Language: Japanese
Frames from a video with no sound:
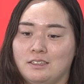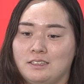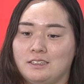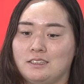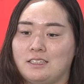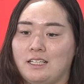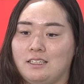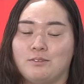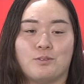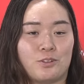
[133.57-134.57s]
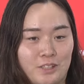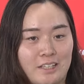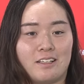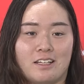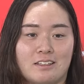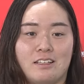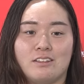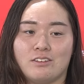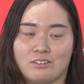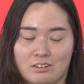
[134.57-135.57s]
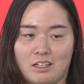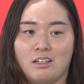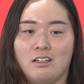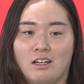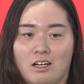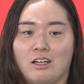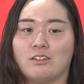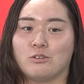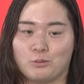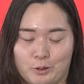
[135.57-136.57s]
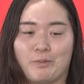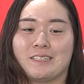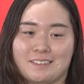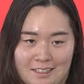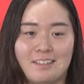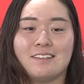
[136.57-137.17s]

信じていいものなんだなっていうのはあの思いました。